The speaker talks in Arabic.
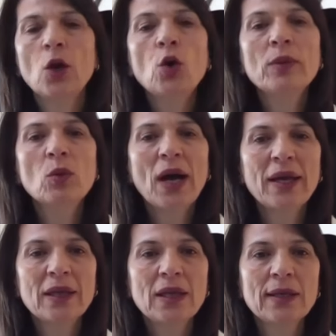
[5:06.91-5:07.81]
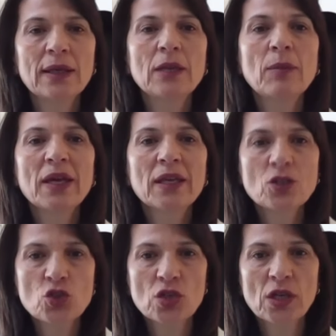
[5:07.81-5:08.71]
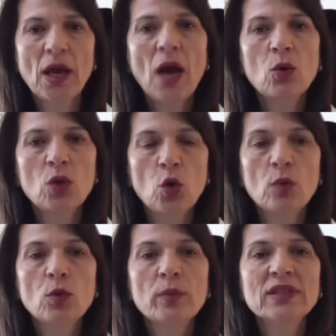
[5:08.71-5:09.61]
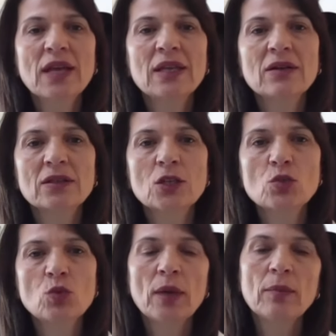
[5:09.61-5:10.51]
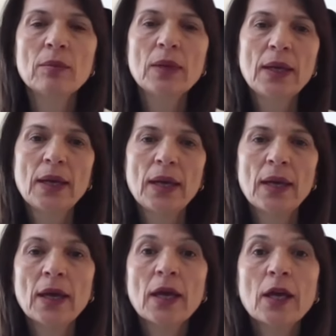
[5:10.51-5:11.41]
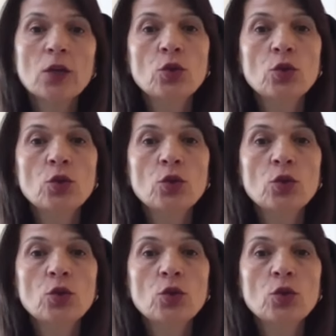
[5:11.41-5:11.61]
هم واعيين لما يجري حولهم وبالتالي قديش مهم آه،